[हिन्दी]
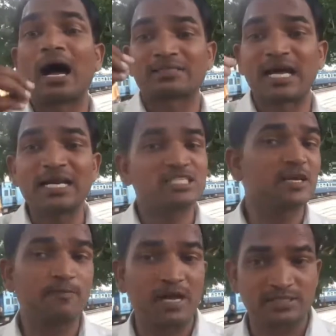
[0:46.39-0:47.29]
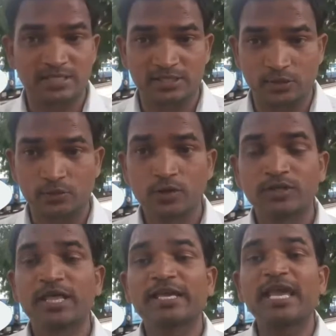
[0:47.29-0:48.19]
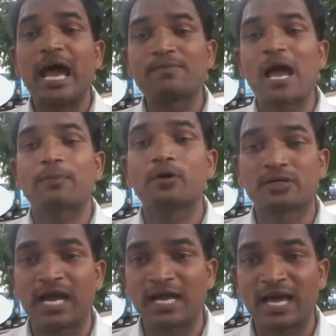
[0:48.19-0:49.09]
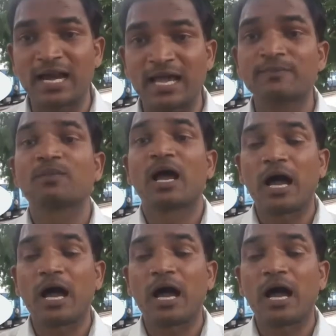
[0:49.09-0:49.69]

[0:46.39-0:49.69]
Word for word: आसानी से पा सकते हो देखिए अभी आपको क्या करना है